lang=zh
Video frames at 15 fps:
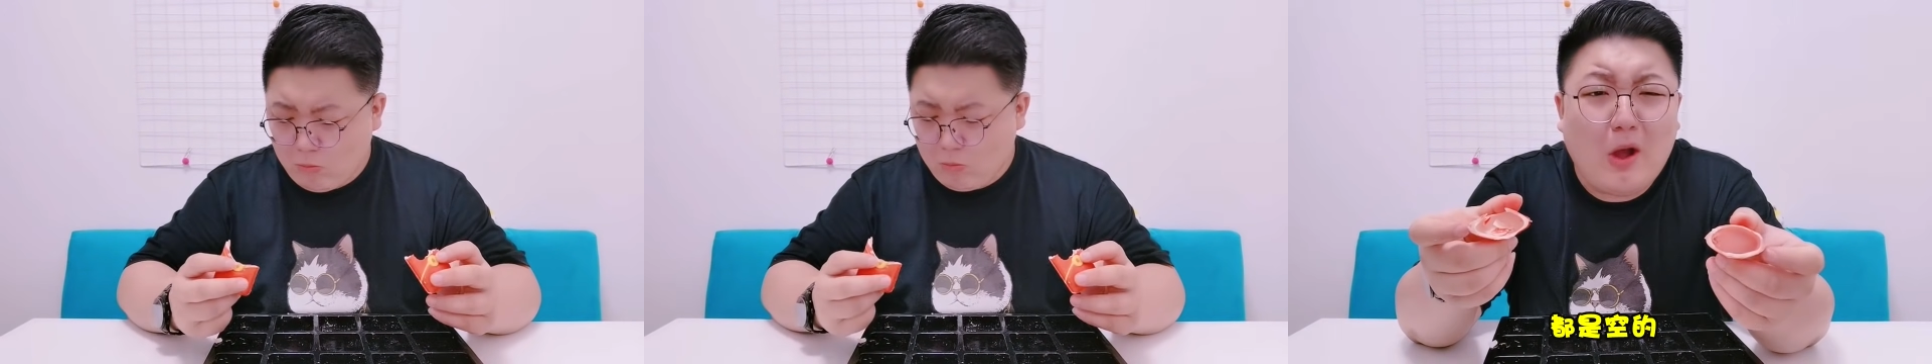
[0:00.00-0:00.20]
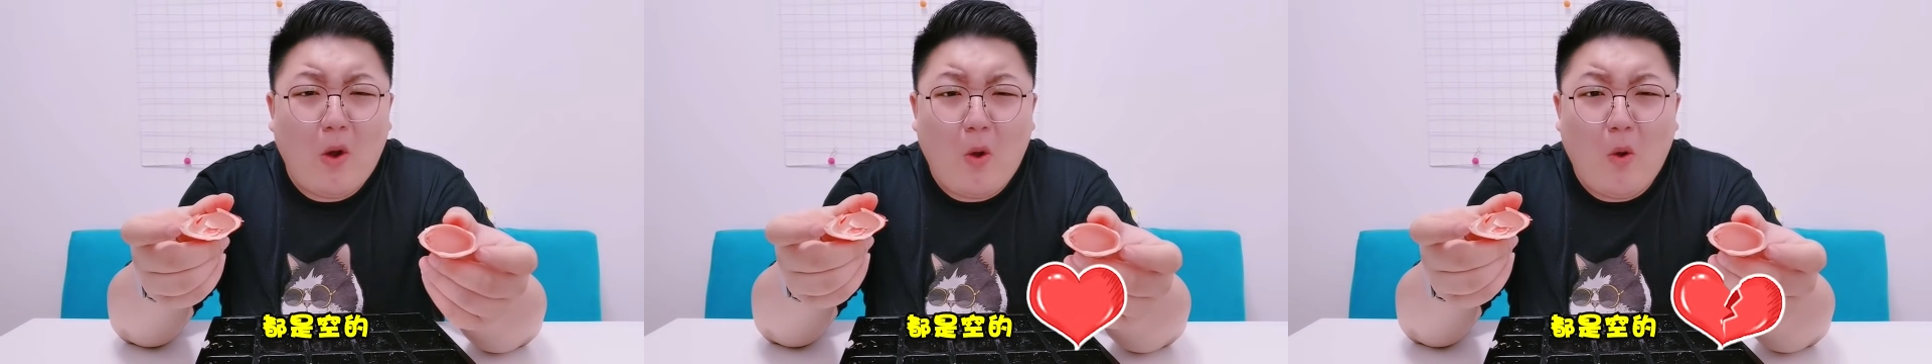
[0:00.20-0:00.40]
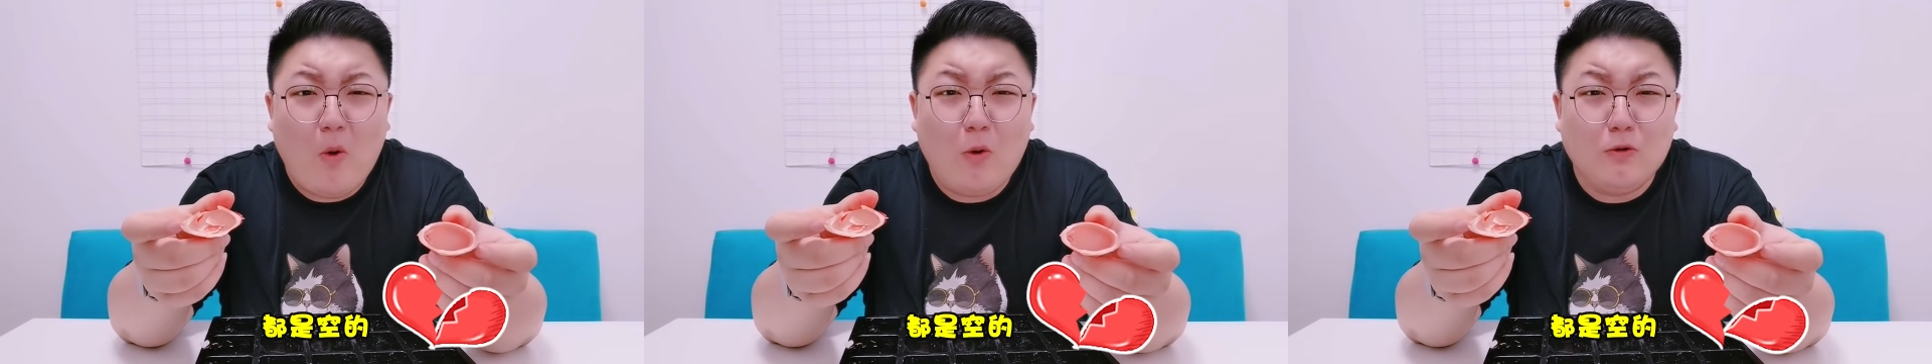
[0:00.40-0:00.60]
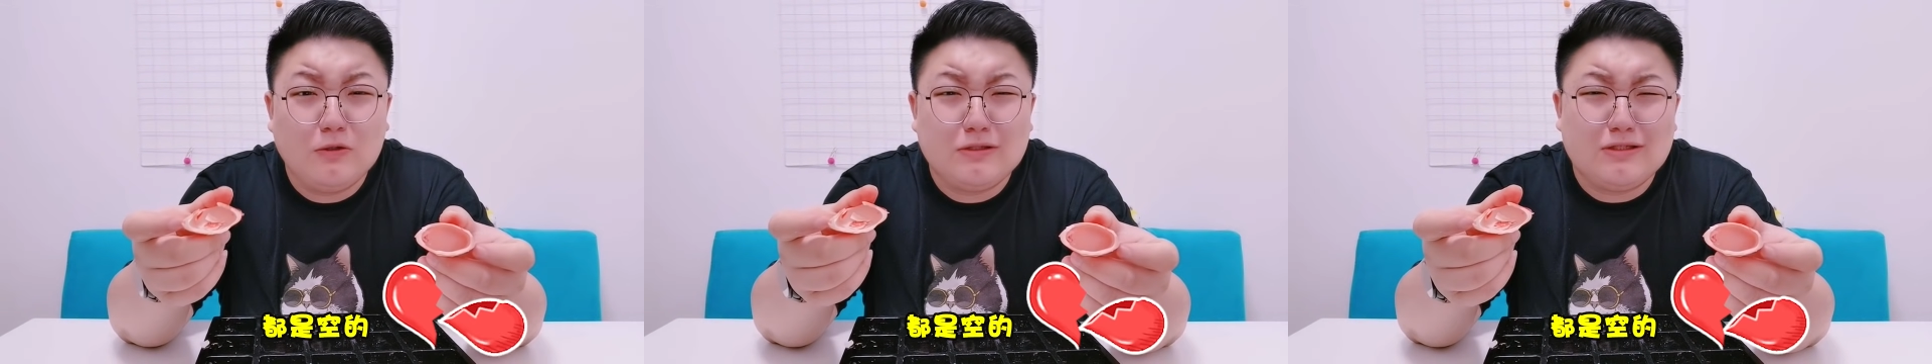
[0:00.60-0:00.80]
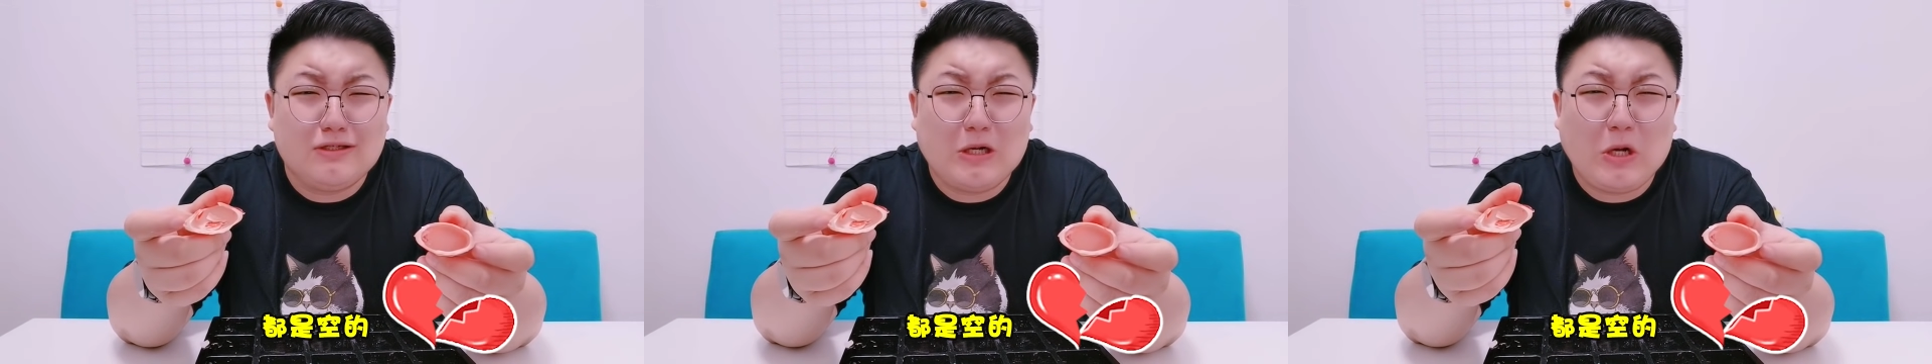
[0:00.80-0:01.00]
都
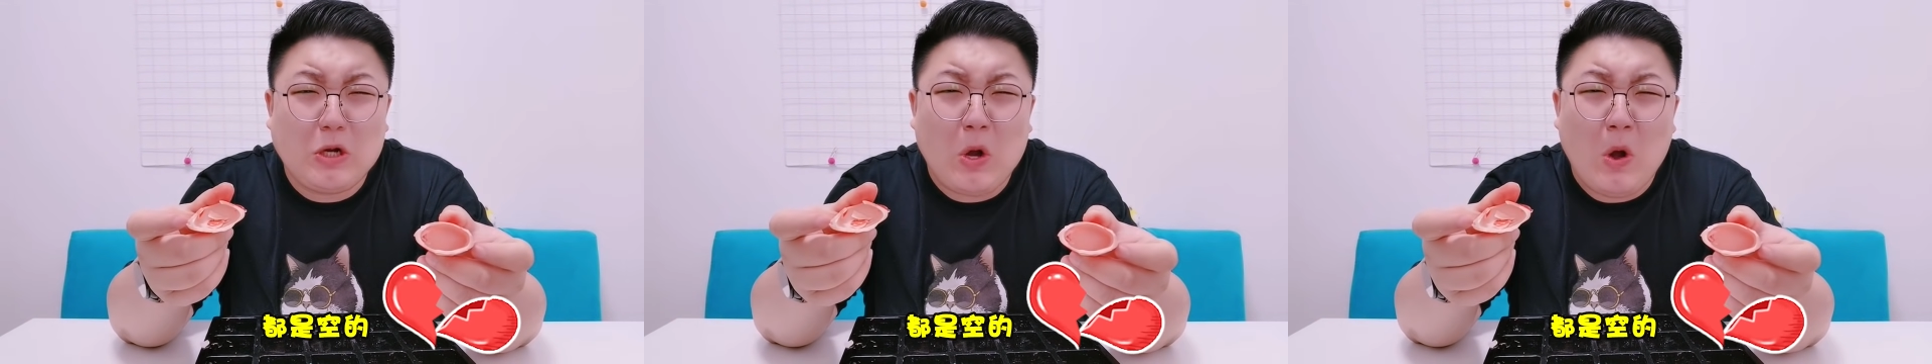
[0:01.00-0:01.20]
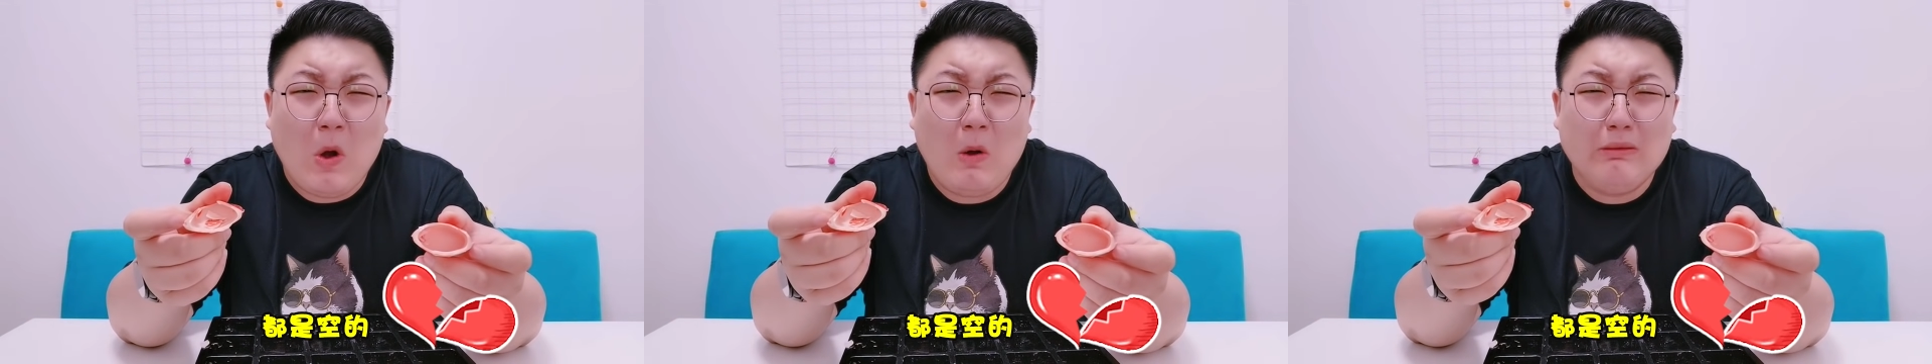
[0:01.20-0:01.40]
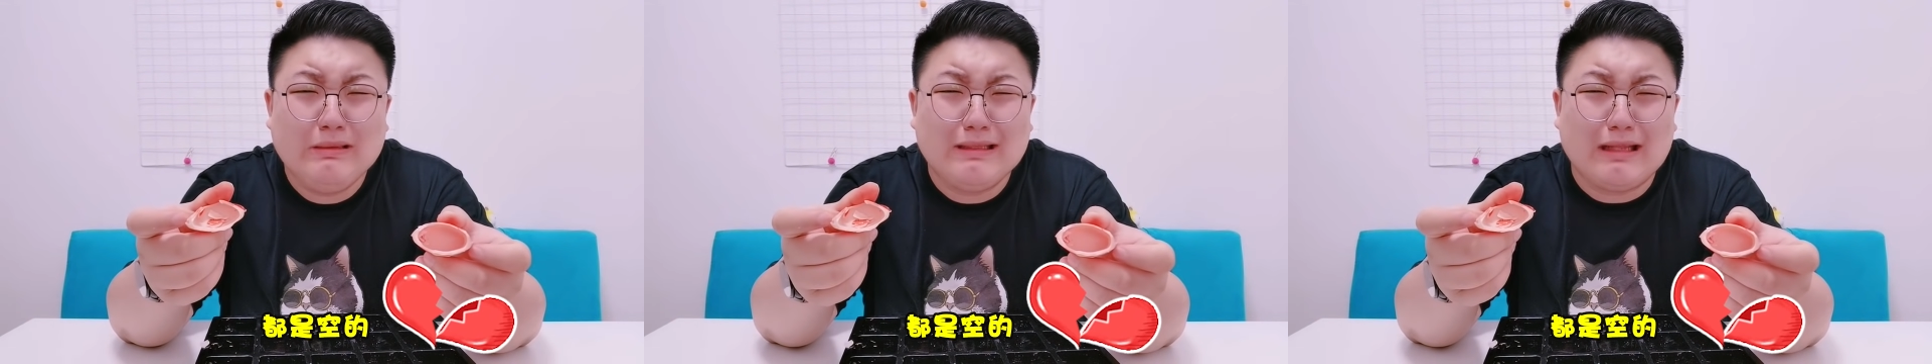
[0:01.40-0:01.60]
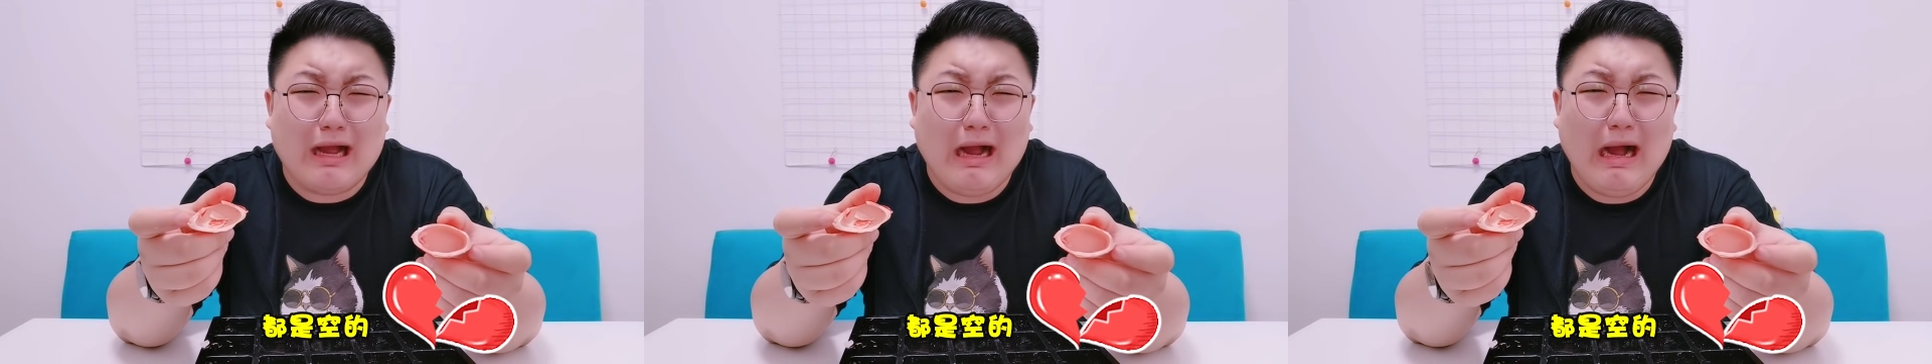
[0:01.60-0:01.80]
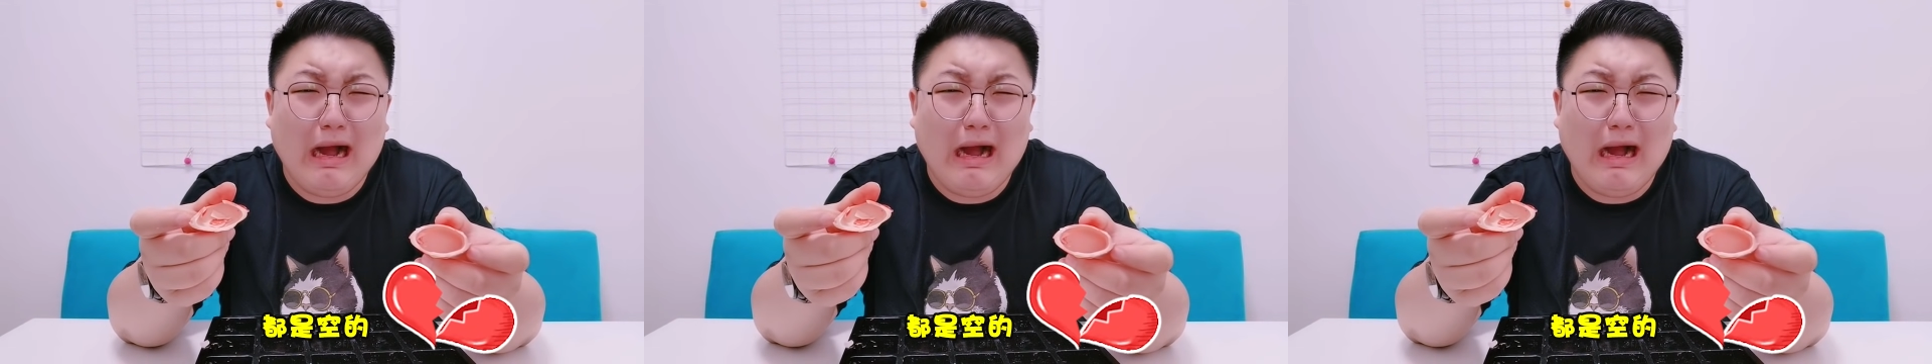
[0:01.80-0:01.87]
是空的！